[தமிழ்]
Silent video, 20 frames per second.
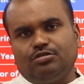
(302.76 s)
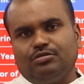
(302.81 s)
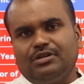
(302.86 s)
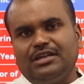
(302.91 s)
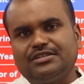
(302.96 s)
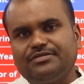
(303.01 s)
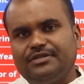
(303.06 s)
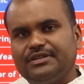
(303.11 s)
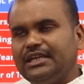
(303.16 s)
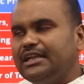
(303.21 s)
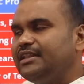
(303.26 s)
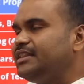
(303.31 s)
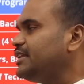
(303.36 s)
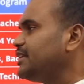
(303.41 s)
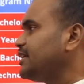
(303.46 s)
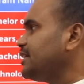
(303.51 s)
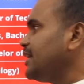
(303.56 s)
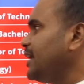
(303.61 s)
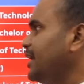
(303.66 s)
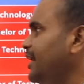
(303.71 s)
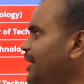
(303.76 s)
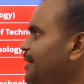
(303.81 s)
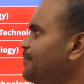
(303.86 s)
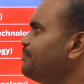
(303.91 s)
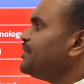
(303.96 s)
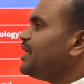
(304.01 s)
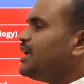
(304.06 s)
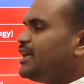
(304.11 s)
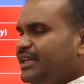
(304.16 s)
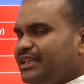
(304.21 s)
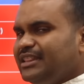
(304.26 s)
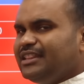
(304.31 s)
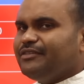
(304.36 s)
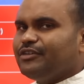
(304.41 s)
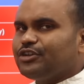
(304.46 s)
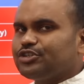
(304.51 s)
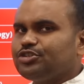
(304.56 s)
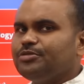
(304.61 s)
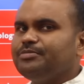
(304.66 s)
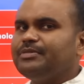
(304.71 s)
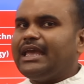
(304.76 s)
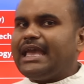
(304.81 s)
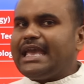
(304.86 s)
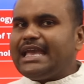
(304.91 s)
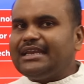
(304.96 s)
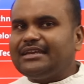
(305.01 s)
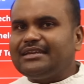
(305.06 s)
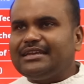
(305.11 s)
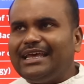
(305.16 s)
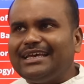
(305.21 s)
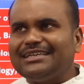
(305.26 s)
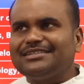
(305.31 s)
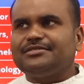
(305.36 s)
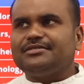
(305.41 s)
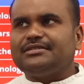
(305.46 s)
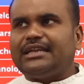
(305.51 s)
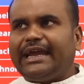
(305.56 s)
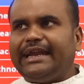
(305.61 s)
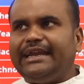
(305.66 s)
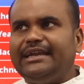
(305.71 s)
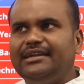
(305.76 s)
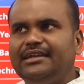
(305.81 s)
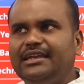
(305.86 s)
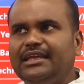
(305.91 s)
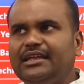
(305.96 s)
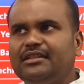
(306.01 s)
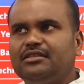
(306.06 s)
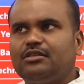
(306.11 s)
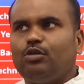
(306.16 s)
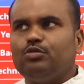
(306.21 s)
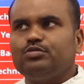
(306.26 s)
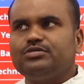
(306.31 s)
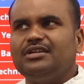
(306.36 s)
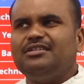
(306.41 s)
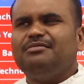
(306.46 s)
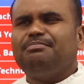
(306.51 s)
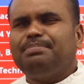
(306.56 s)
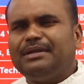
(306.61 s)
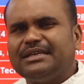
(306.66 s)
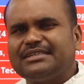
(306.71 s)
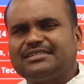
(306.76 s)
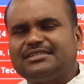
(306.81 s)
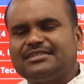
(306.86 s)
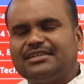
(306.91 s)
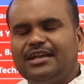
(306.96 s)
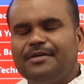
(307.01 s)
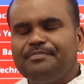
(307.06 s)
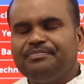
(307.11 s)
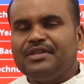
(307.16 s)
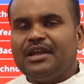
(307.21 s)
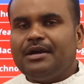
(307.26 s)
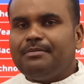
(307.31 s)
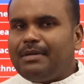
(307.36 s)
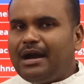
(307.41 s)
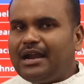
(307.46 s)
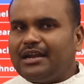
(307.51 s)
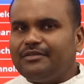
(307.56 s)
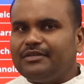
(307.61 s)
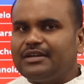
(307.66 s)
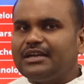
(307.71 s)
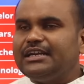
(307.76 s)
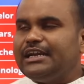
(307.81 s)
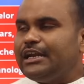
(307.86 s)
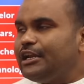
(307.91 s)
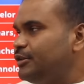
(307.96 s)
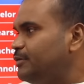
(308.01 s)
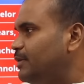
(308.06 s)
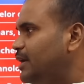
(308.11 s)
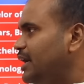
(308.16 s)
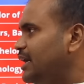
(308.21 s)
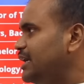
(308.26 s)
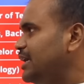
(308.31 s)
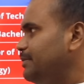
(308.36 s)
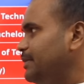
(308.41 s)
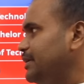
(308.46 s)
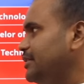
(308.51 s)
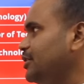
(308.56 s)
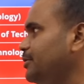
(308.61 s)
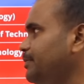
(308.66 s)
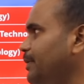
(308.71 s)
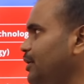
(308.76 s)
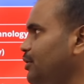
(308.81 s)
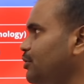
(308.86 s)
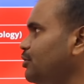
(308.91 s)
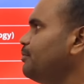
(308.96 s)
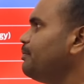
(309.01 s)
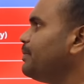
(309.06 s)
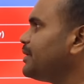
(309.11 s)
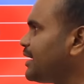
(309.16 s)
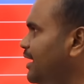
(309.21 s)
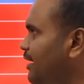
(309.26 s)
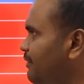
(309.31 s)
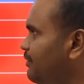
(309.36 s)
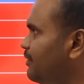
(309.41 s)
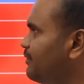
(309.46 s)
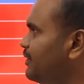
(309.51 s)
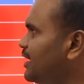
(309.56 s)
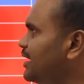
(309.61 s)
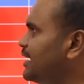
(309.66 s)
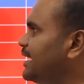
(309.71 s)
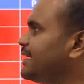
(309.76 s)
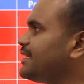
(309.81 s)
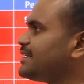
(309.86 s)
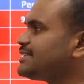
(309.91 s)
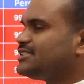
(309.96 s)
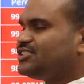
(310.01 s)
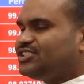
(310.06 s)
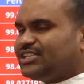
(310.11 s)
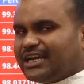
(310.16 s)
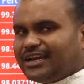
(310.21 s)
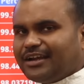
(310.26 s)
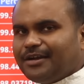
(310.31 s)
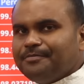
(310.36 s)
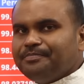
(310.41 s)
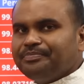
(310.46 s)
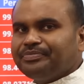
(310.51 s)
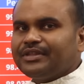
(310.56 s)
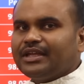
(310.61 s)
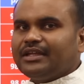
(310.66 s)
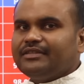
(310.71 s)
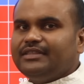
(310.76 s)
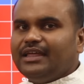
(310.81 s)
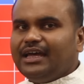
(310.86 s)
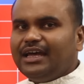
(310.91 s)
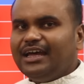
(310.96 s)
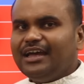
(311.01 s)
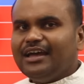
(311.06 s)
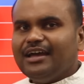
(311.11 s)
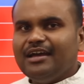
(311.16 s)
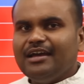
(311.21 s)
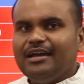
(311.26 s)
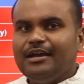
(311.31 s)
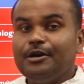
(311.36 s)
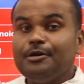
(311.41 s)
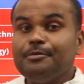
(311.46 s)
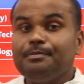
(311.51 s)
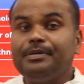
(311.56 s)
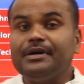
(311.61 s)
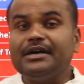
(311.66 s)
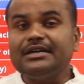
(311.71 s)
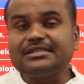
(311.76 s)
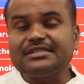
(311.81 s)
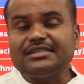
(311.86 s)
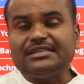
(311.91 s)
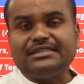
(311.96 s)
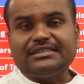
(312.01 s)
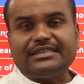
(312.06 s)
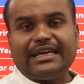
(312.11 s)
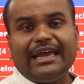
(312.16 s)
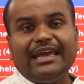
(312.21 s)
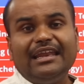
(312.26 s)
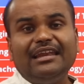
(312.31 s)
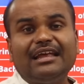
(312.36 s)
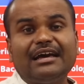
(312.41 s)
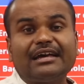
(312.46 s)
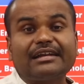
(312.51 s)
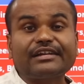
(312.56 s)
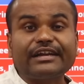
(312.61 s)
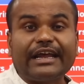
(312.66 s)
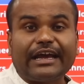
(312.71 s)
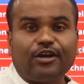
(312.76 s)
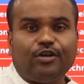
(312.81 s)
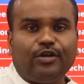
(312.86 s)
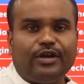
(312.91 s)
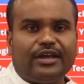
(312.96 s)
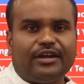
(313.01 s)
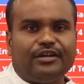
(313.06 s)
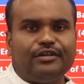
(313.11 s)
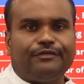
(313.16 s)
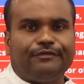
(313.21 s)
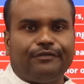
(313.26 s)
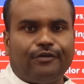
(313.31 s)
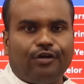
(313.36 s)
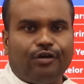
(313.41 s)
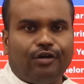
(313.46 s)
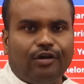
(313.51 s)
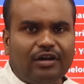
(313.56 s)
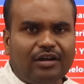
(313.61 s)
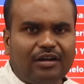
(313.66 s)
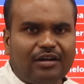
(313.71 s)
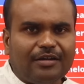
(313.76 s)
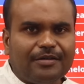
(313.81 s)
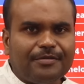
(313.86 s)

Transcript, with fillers: ஸ்டூடெண்ட்ஸ் வந்து எழுதியிருக்கிறாங்க இந்த வருஷம் எயிட் லேக்ஸ் நைன்ட்டி தௌசண்ட் ப்ளஸ் மாணவர்கள் எழுதுவாங்கன்னு நம்ம எதிர்பார்க்குறோம் பட் ஹவவர் லெட்டஸ் செக் த பர்சன்டைல் ரெக்குயர்டு ஃபார்